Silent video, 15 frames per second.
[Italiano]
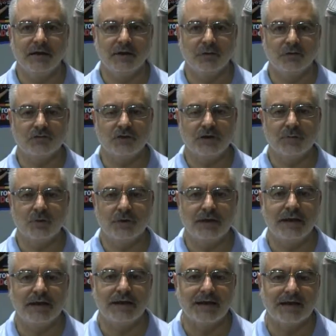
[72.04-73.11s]
e noi saremo
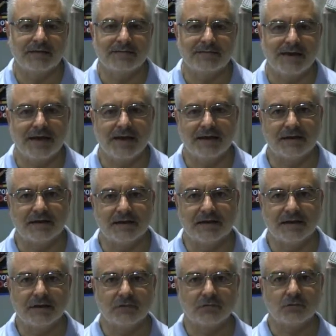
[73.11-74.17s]
lì a incalzare
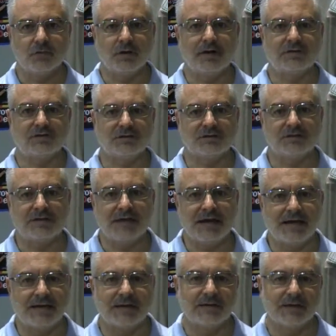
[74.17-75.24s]
sulle
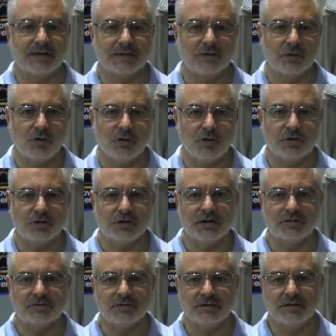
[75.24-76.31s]
necessità del territorio,
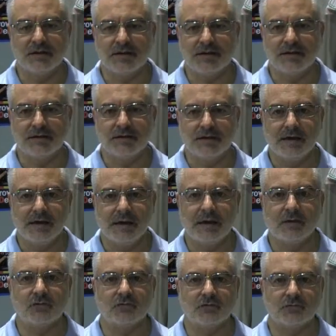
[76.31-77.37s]
della città e
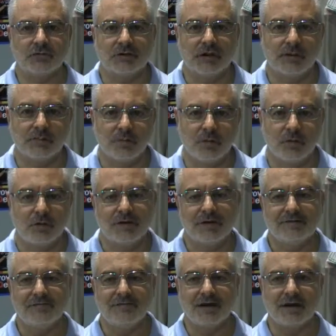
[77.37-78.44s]
allo stesso tempo
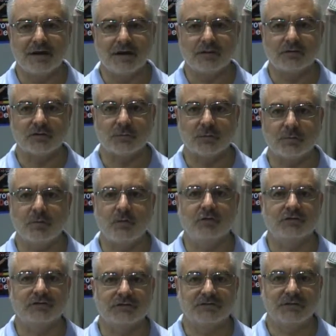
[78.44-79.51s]
fare le nostre
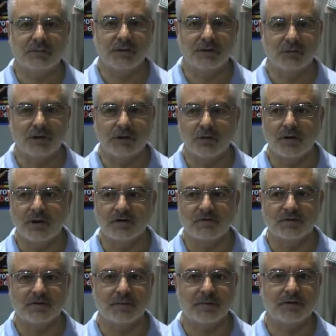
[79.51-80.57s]
proposte, sapendo che non è
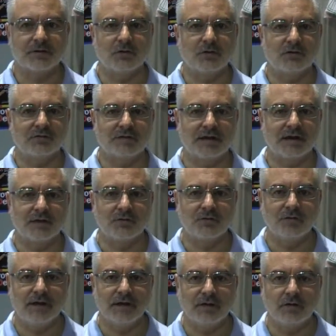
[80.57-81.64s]
certamente come stare al
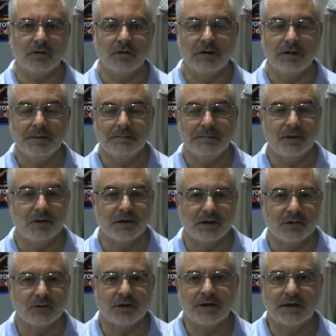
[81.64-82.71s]
governo, ma io
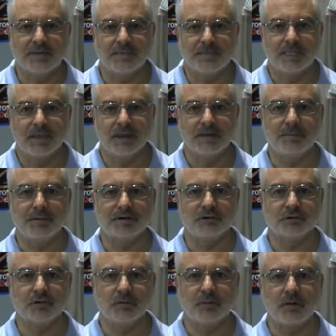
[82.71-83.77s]
credo che il
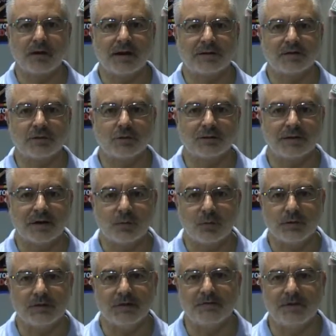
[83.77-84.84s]
Partito Democratico da
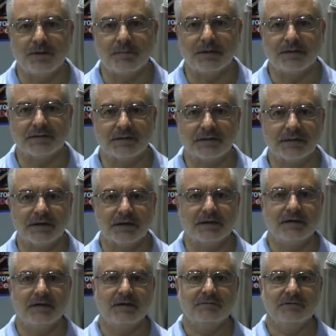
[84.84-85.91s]
qui deve ripartire
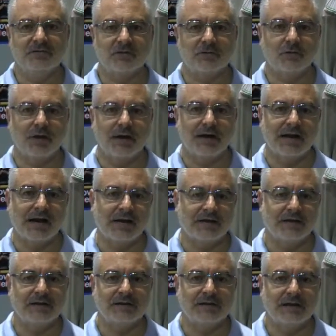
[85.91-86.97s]
facendo
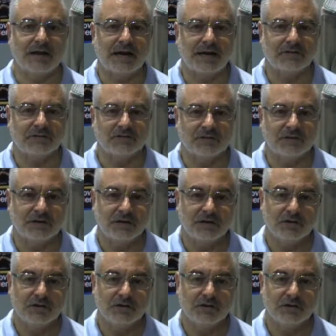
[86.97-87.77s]
un'analisi